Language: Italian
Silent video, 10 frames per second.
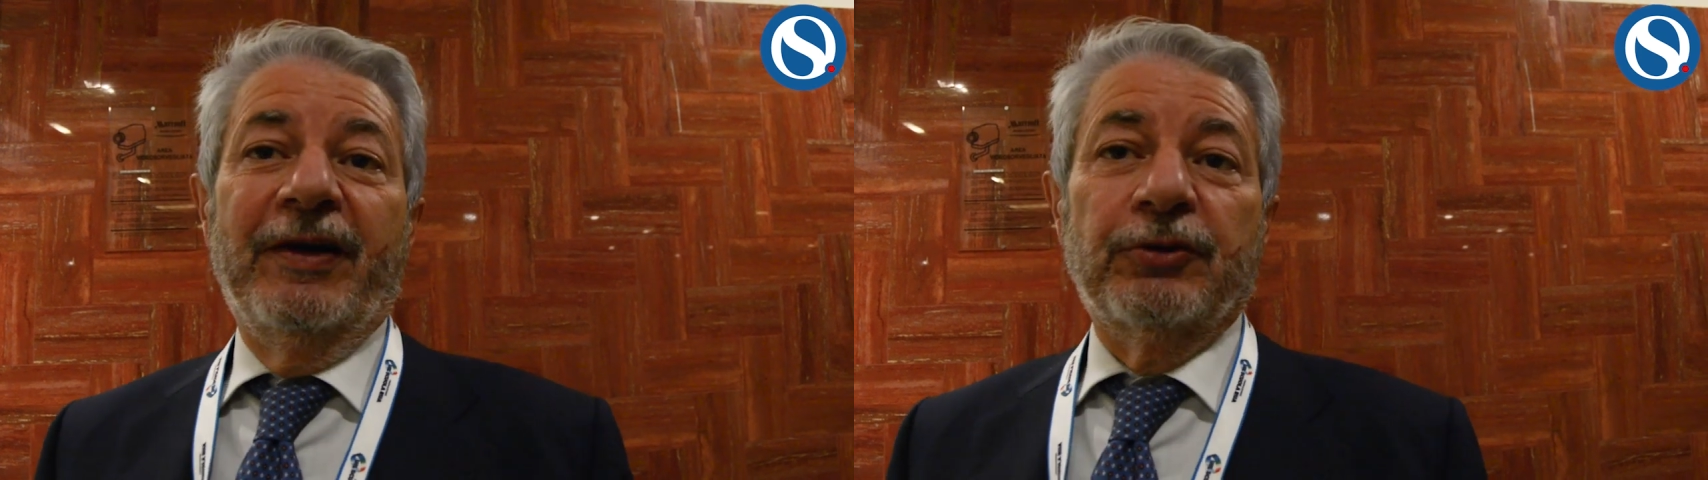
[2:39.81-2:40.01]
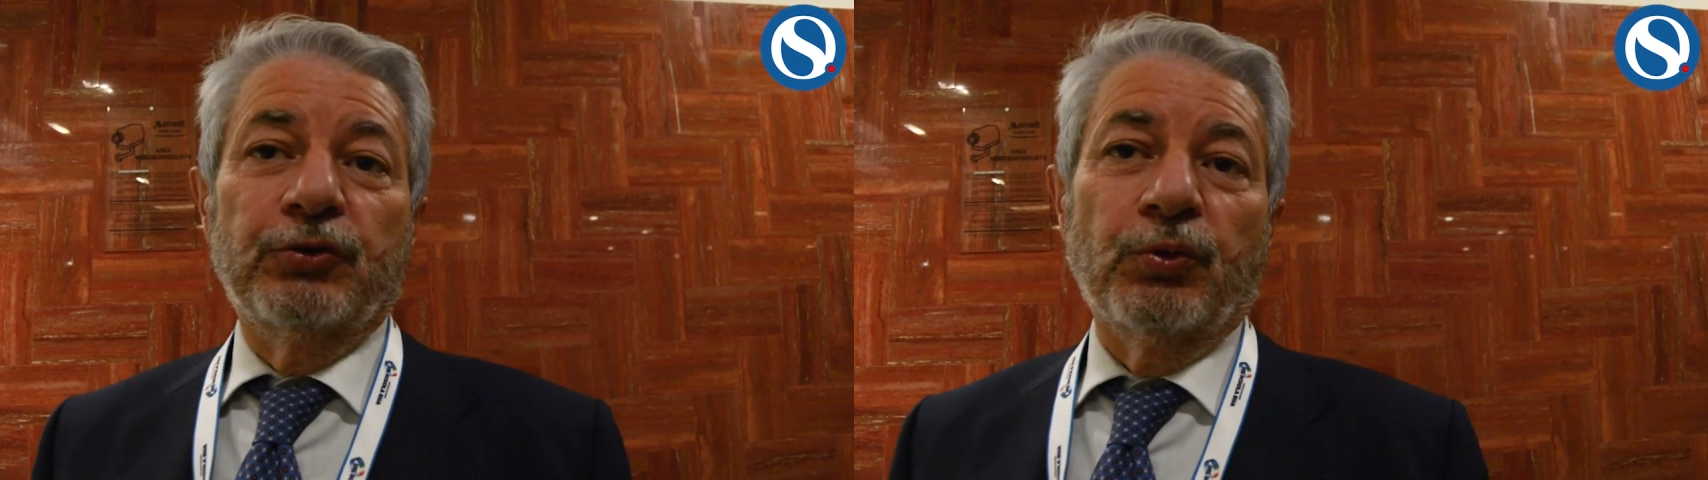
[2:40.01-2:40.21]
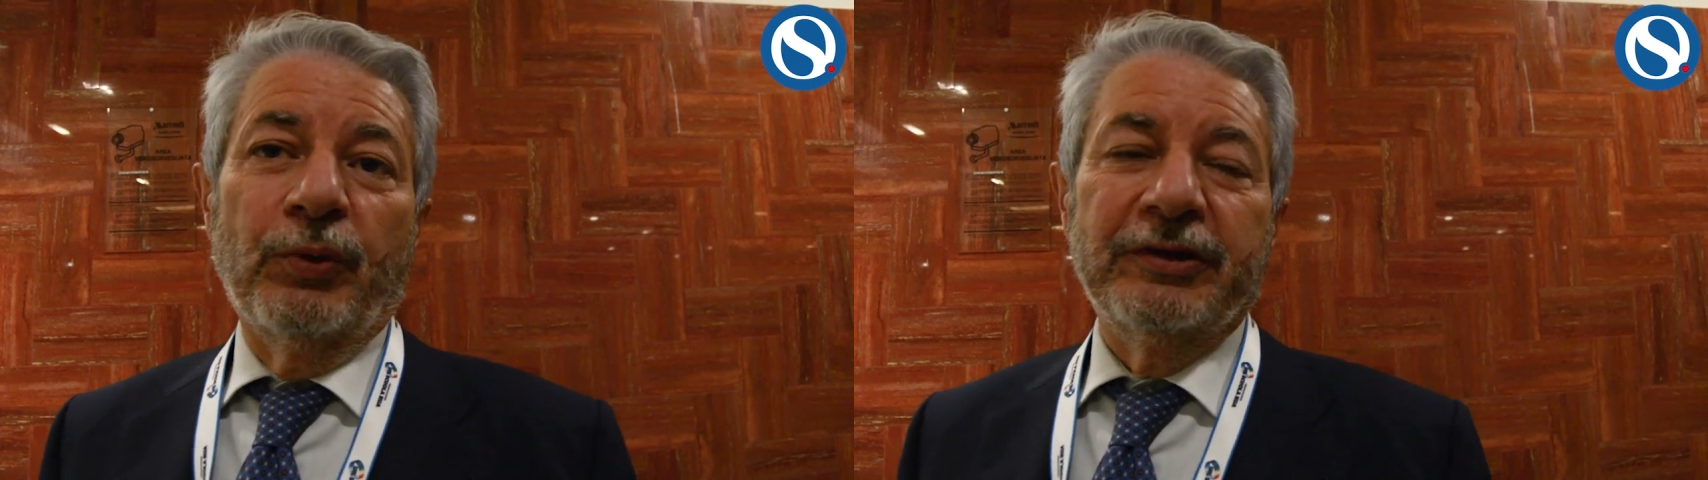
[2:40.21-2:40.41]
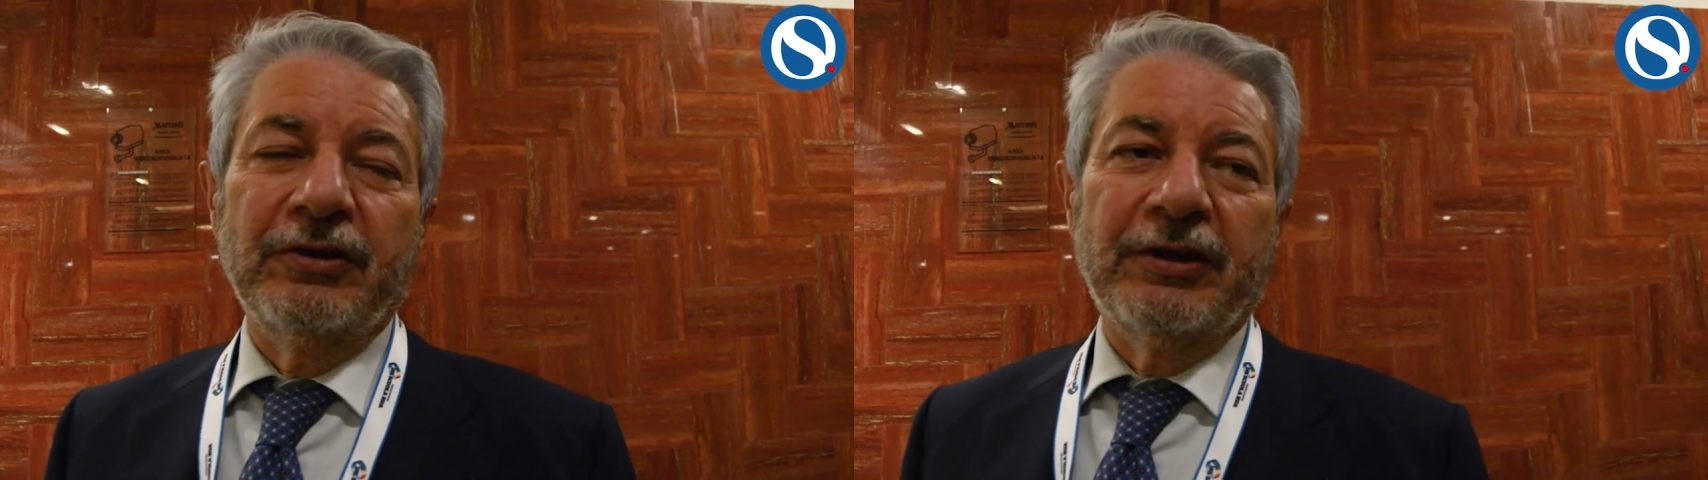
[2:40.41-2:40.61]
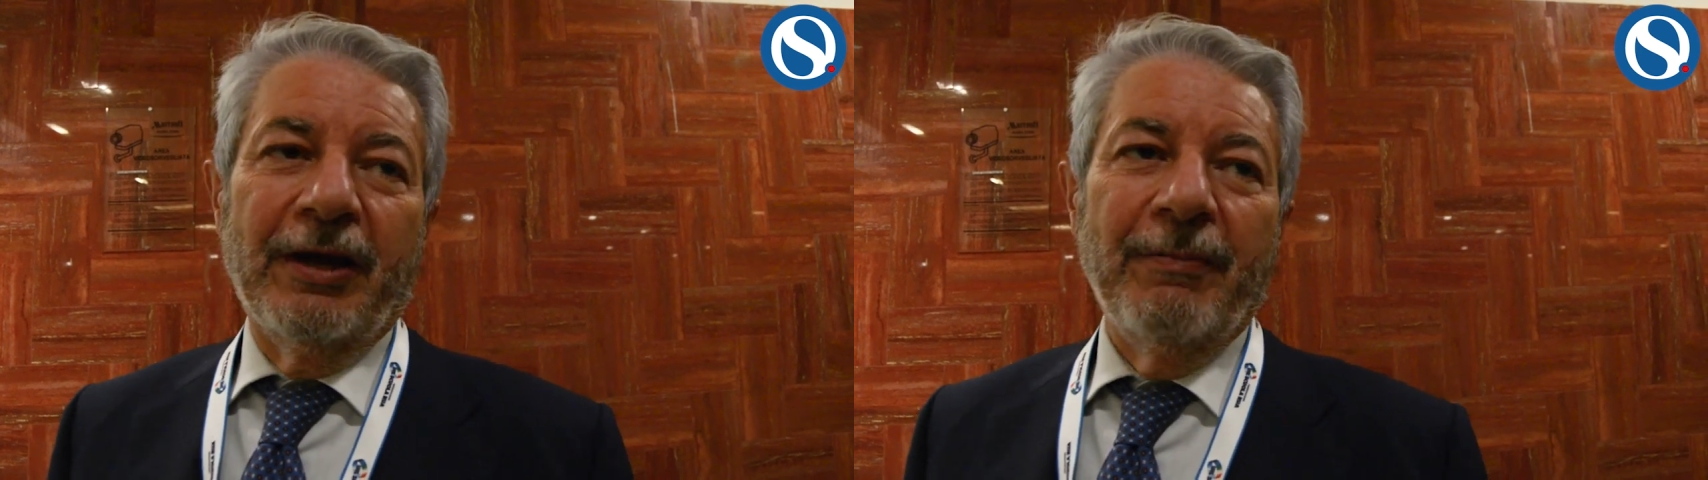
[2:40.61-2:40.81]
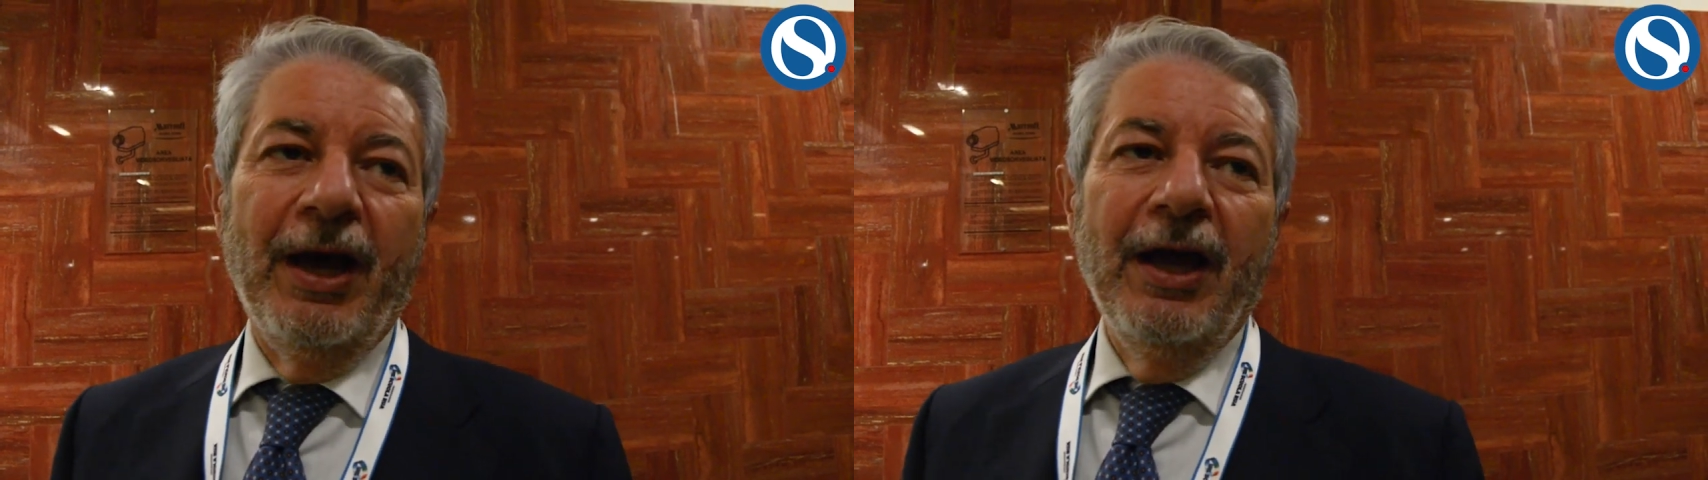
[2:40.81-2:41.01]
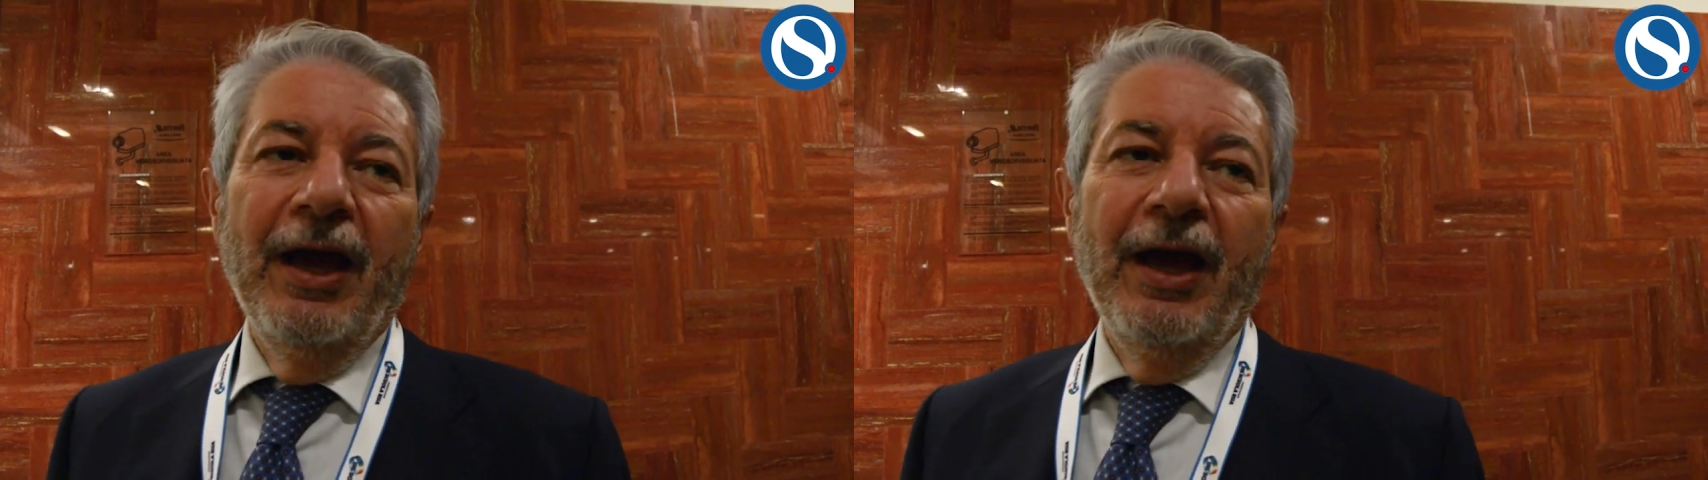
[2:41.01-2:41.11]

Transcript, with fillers: fatto su questo tema